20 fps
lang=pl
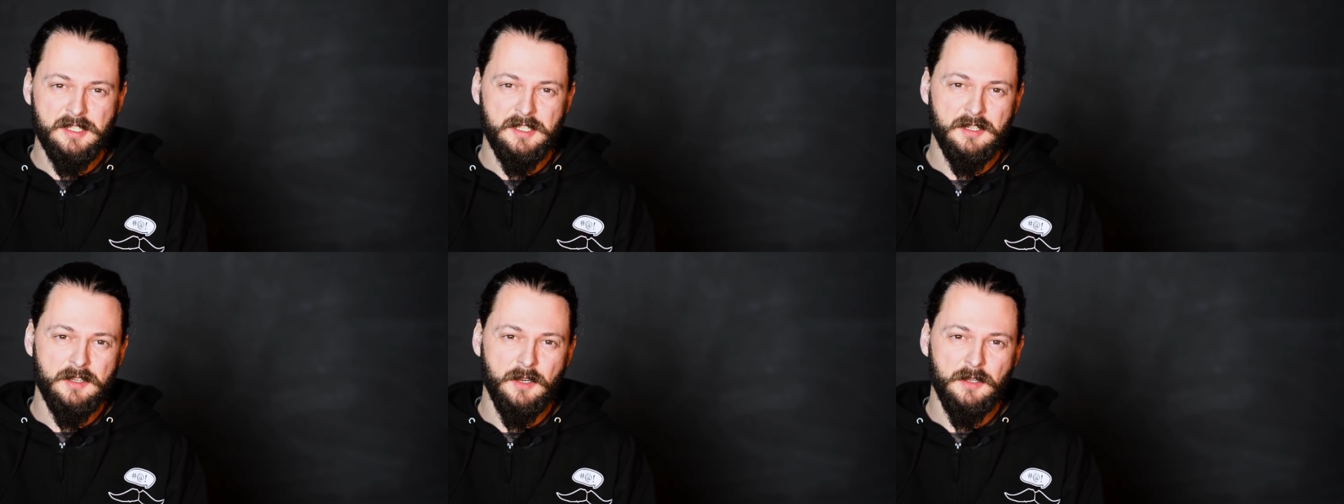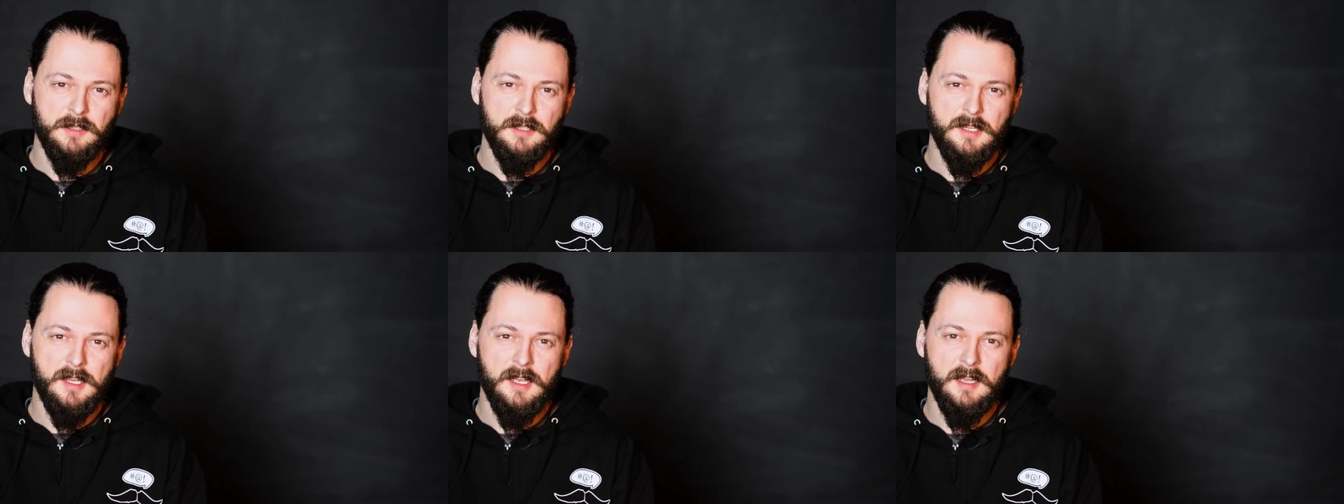
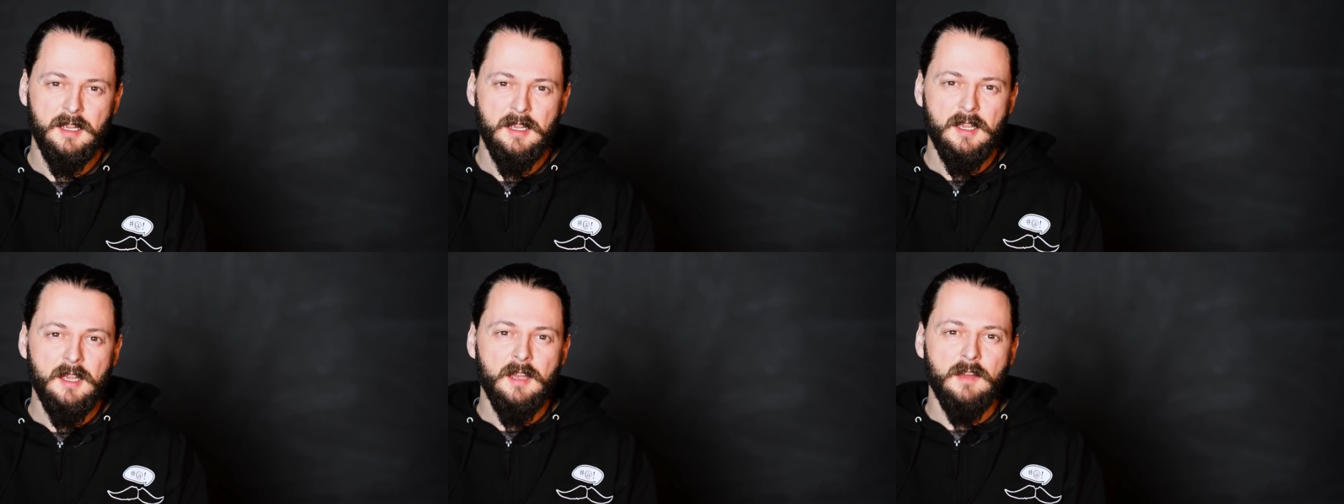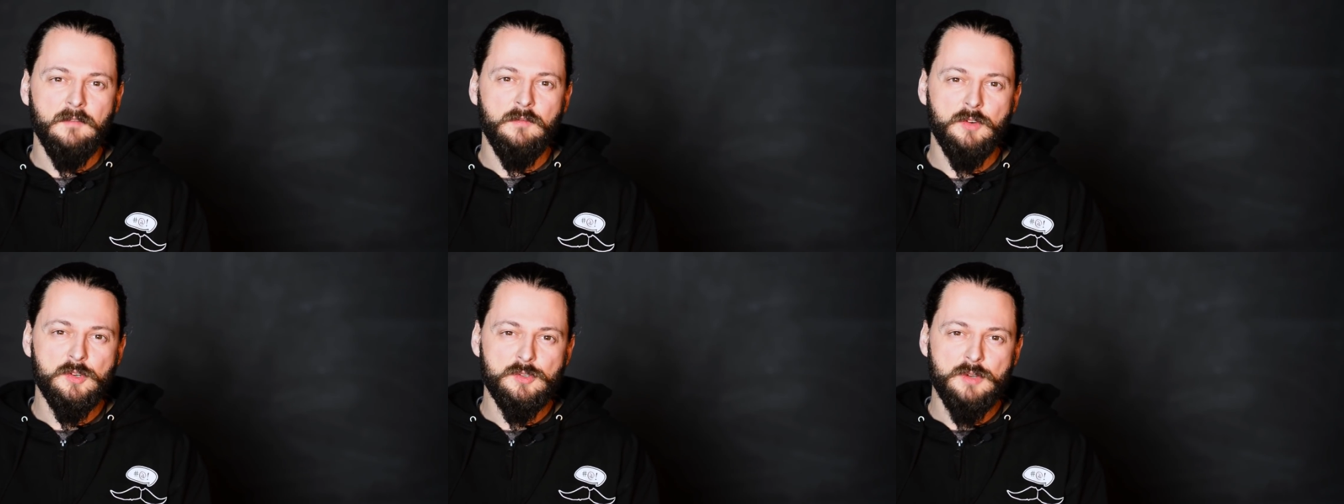tygodnie
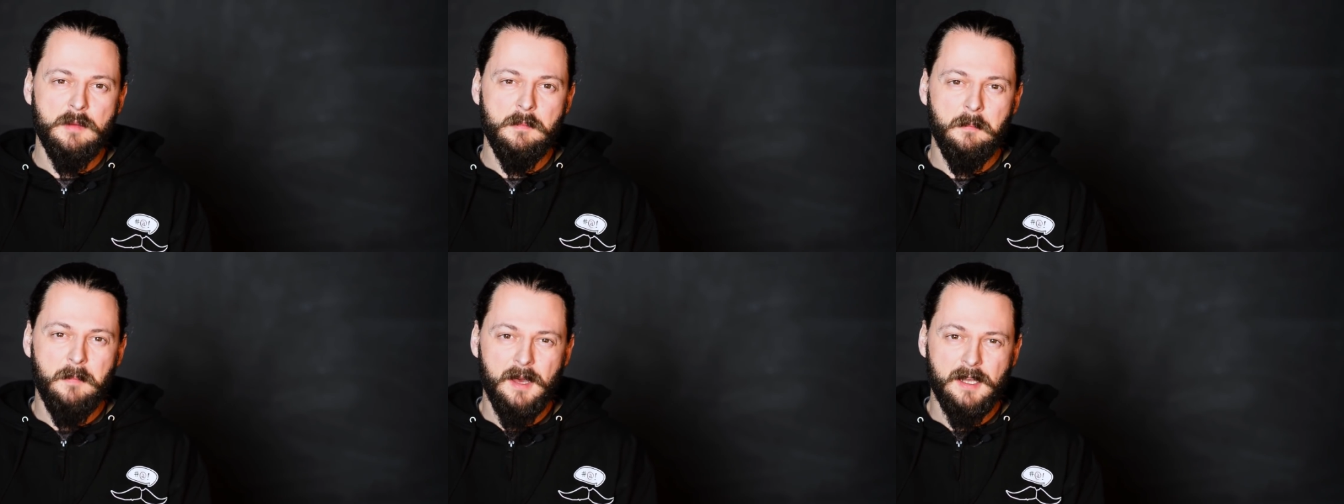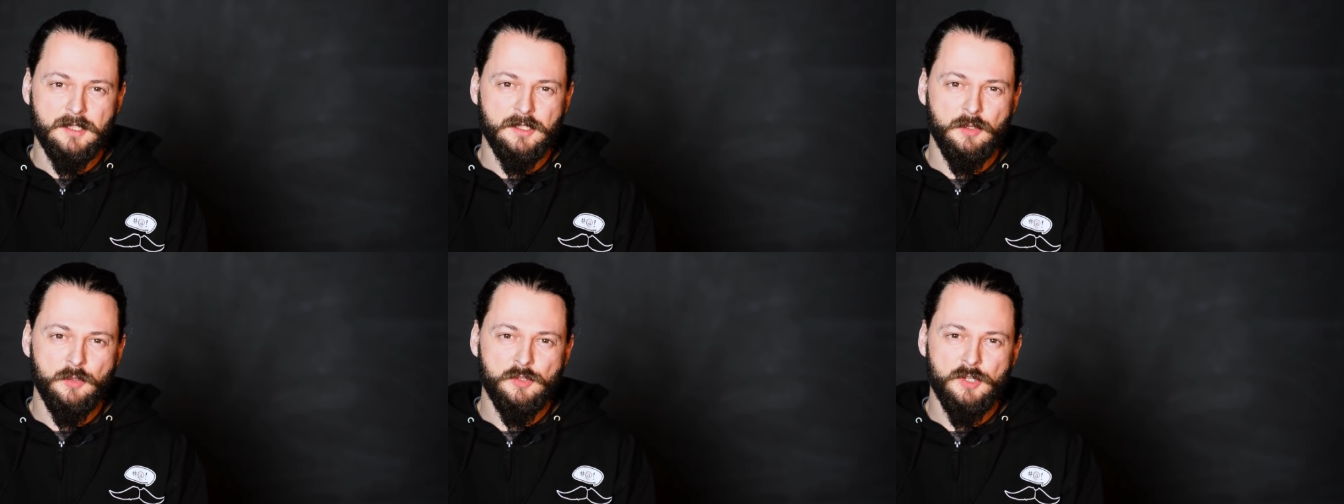włożyłem
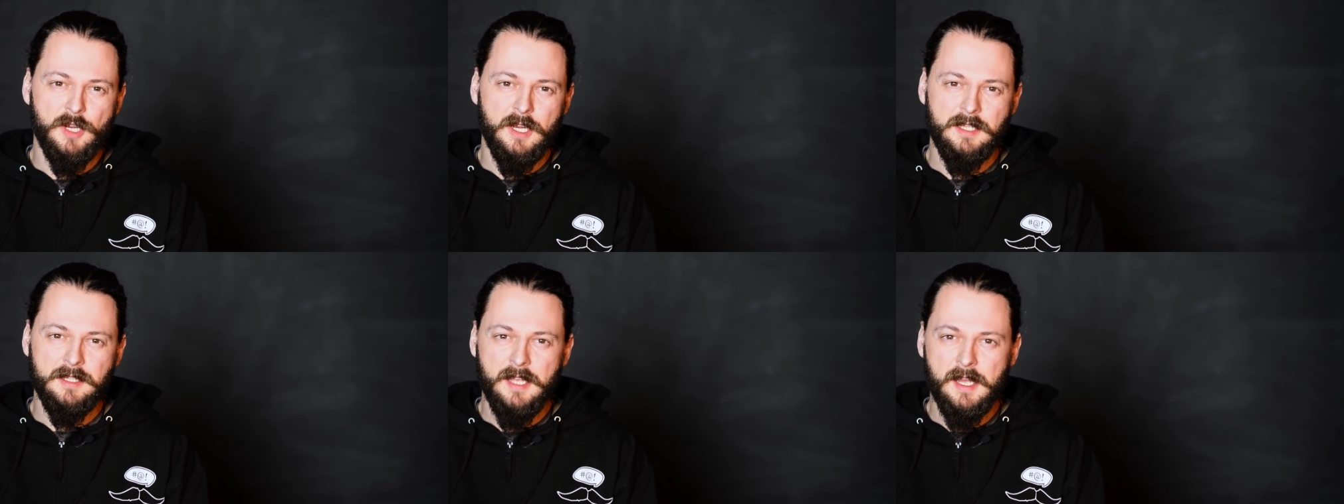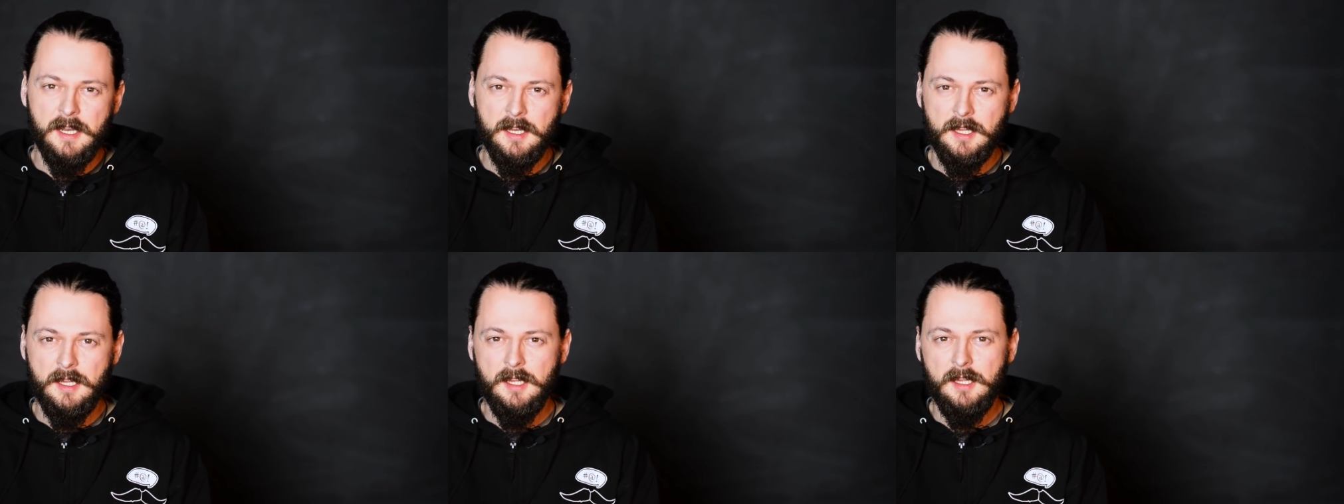bardzo dużo
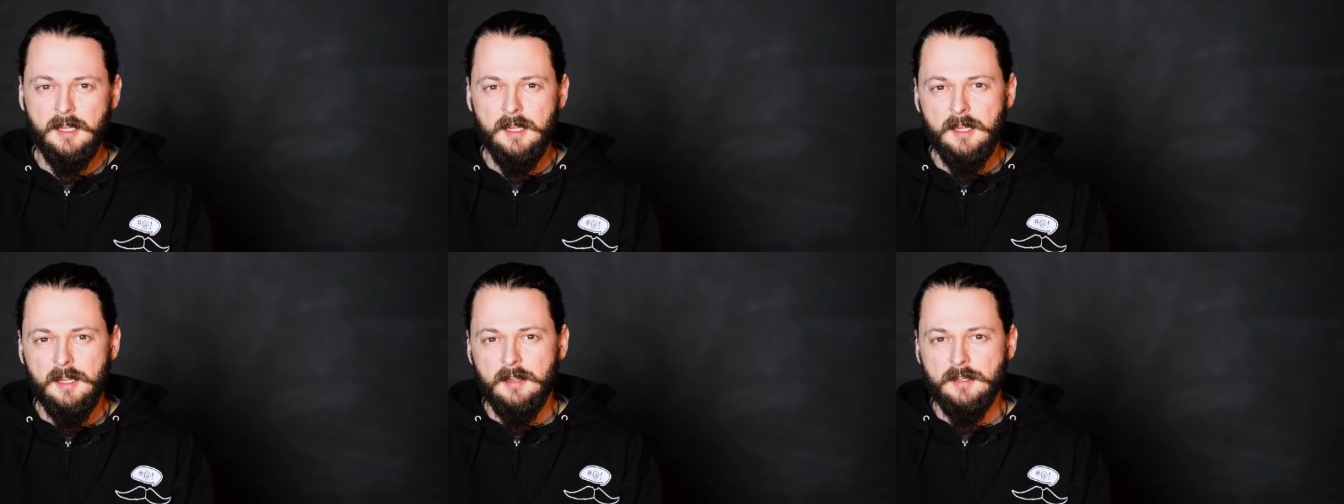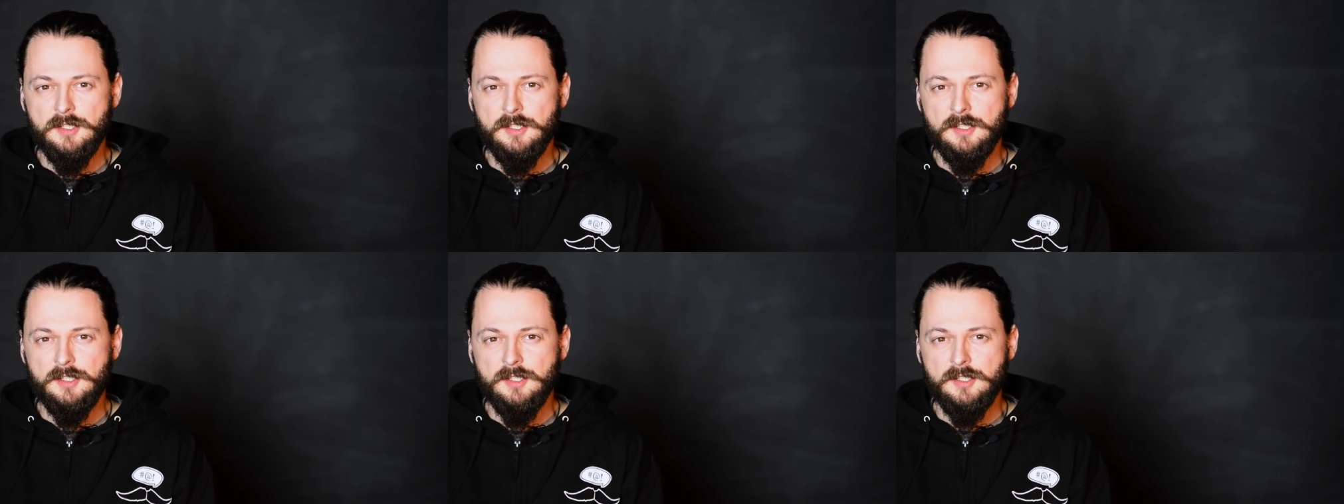energii,